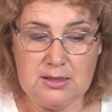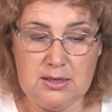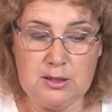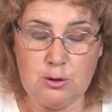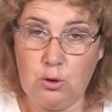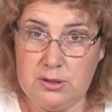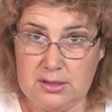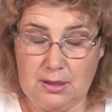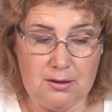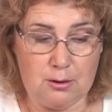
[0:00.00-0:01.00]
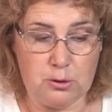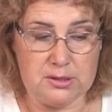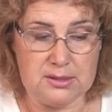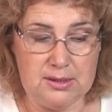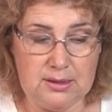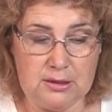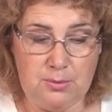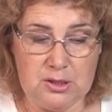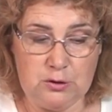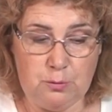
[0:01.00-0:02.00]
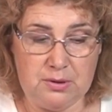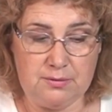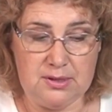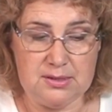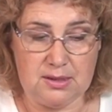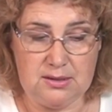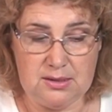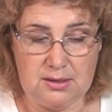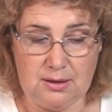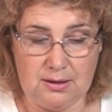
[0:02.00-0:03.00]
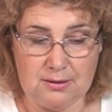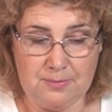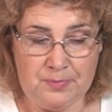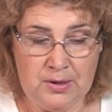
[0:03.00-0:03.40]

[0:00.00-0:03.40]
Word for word: И столь сильный рост цен отмечен впервые за 10 лет.